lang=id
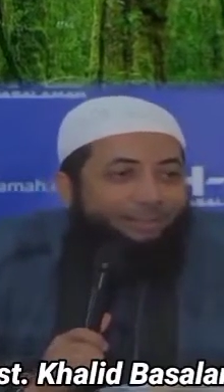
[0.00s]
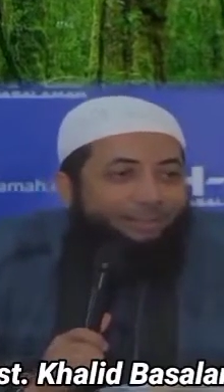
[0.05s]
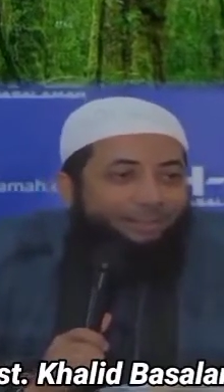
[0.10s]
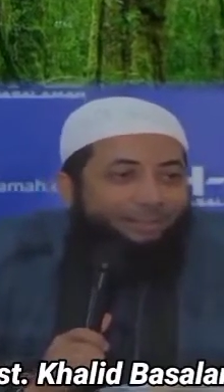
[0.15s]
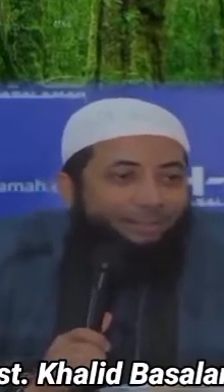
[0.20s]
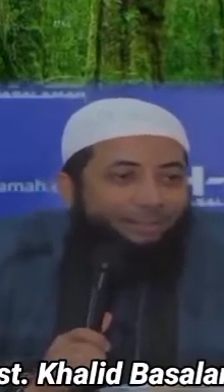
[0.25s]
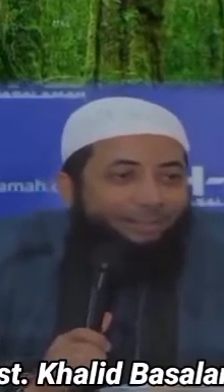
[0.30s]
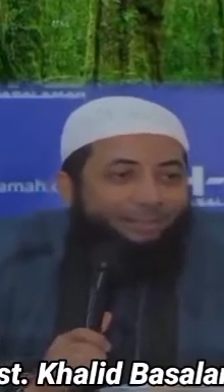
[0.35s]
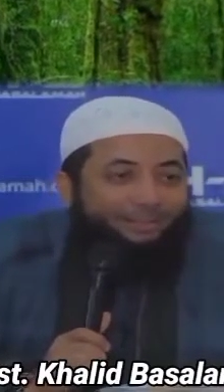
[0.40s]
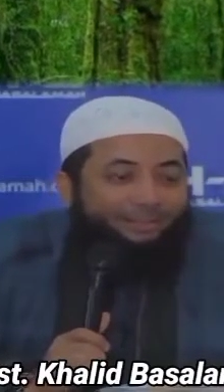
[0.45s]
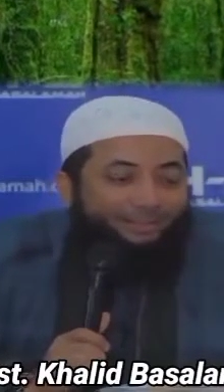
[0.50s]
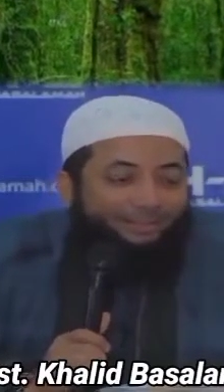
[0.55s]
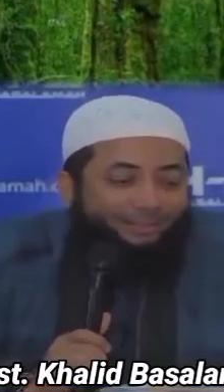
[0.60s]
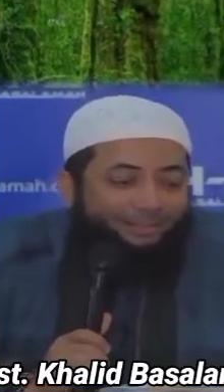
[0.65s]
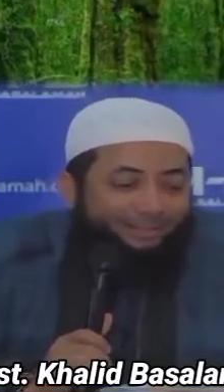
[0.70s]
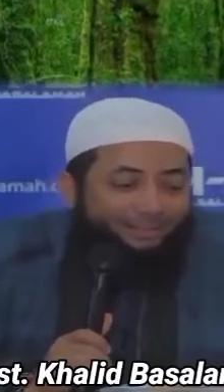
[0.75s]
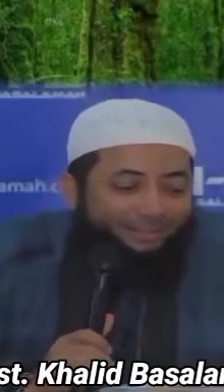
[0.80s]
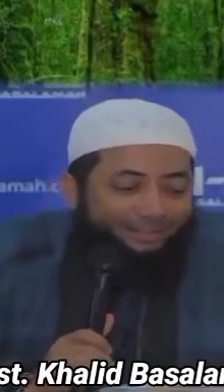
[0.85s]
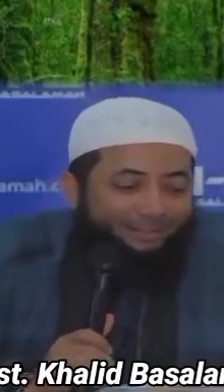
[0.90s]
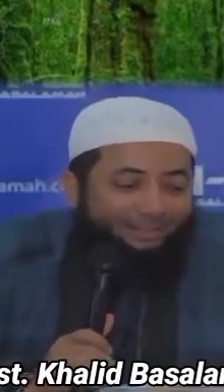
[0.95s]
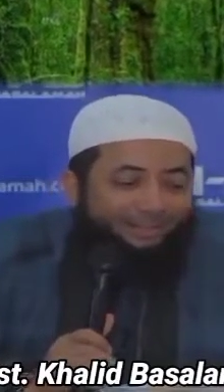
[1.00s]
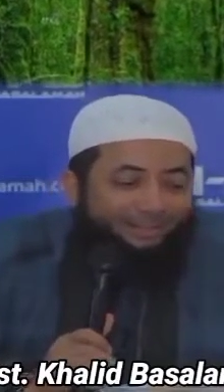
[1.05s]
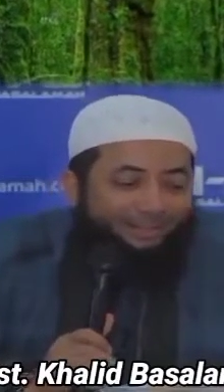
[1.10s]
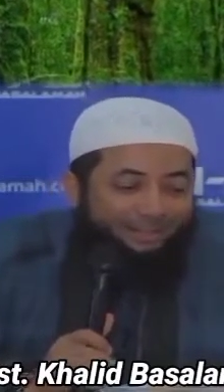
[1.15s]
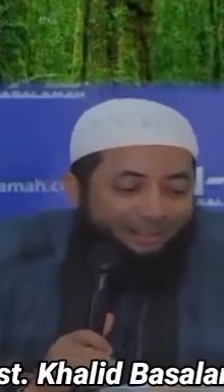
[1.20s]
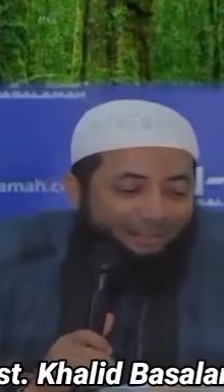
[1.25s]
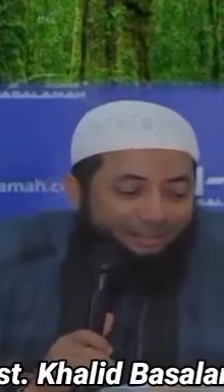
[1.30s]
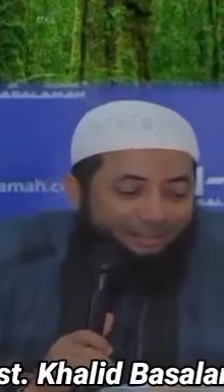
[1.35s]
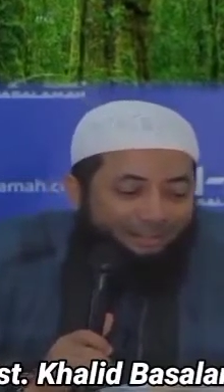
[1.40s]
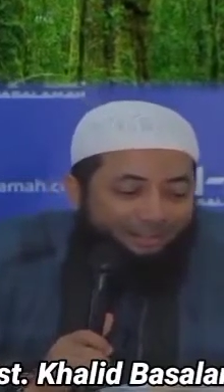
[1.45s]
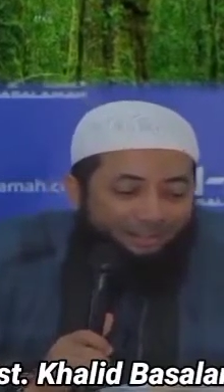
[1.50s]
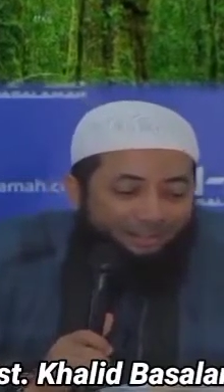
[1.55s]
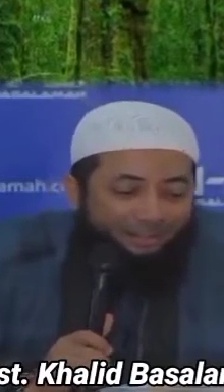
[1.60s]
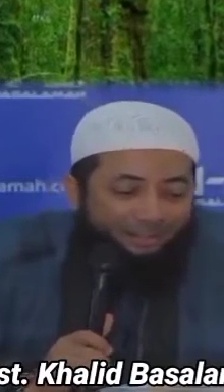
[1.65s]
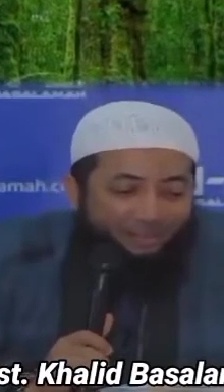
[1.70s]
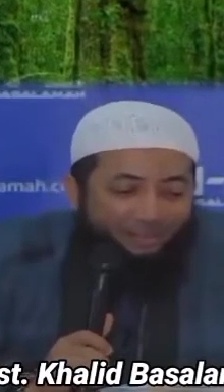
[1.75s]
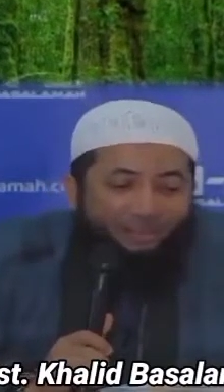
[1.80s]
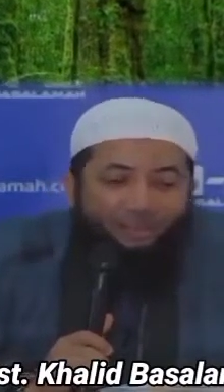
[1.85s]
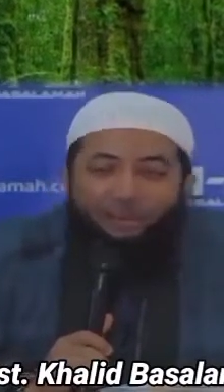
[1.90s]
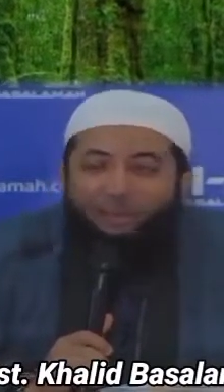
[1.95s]
Amin.
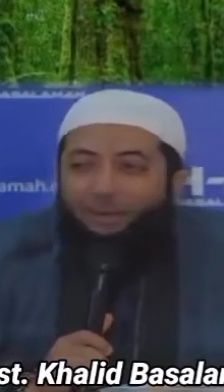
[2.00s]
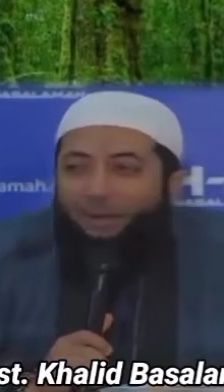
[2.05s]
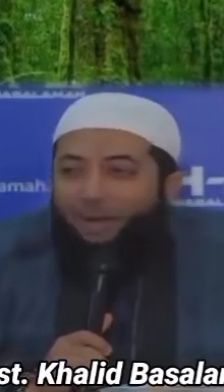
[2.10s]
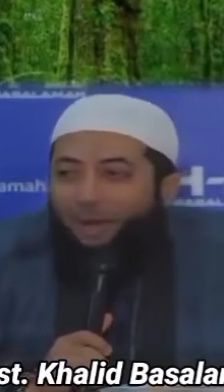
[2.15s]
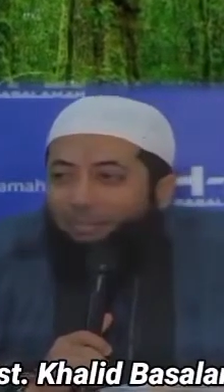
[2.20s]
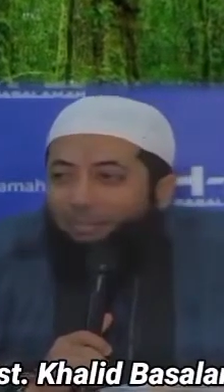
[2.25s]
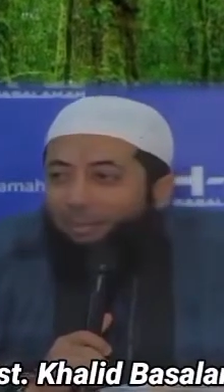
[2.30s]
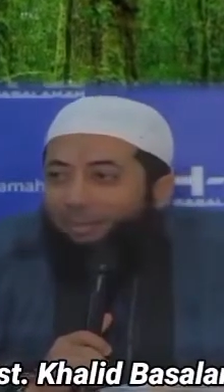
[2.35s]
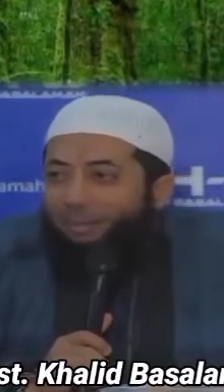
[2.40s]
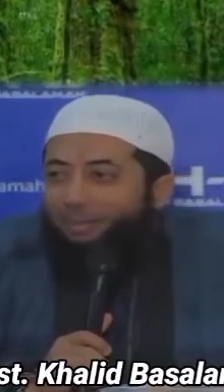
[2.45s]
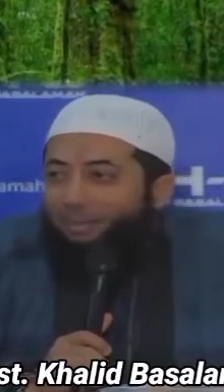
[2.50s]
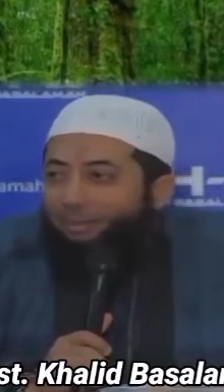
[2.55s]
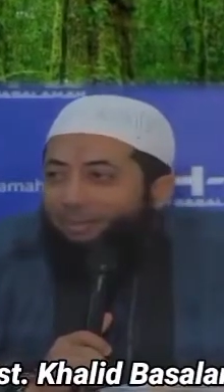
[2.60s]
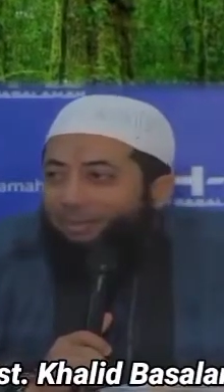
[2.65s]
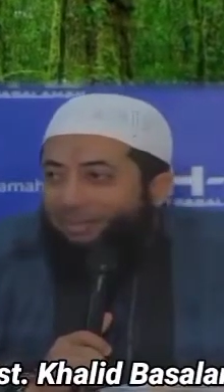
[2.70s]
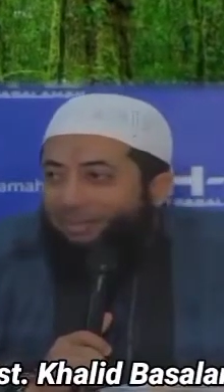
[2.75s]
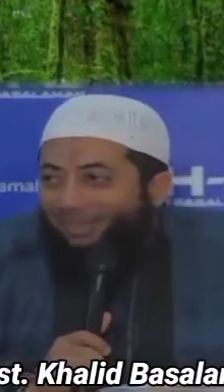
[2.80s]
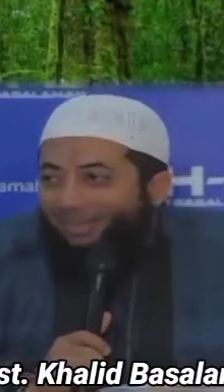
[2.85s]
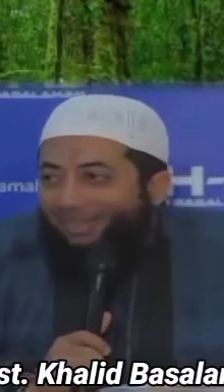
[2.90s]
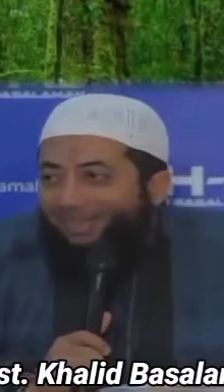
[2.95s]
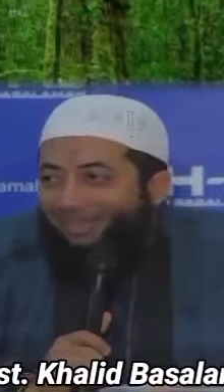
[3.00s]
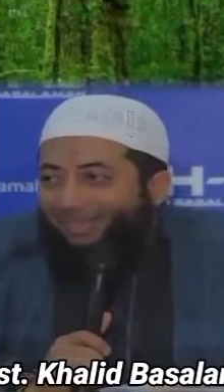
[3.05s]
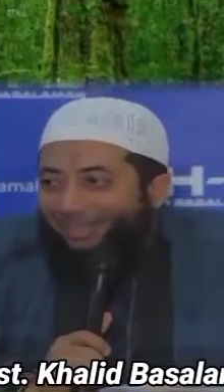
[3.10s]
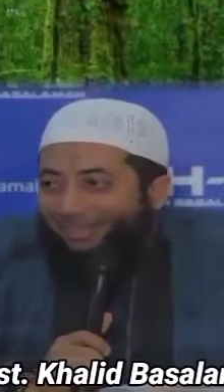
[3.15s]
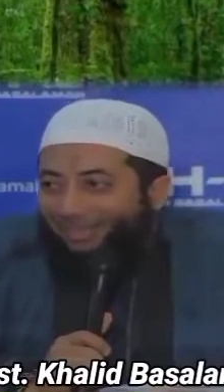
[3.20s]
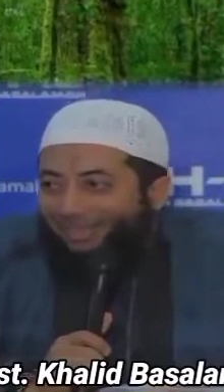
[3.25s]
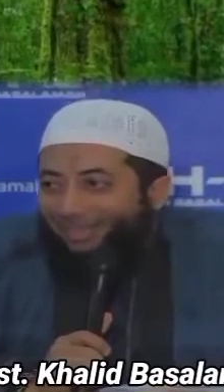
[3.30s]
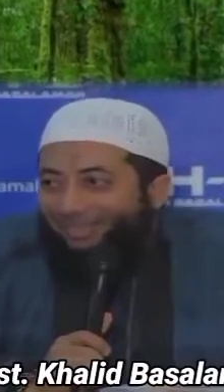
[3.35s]
Aminnya Masya Allah.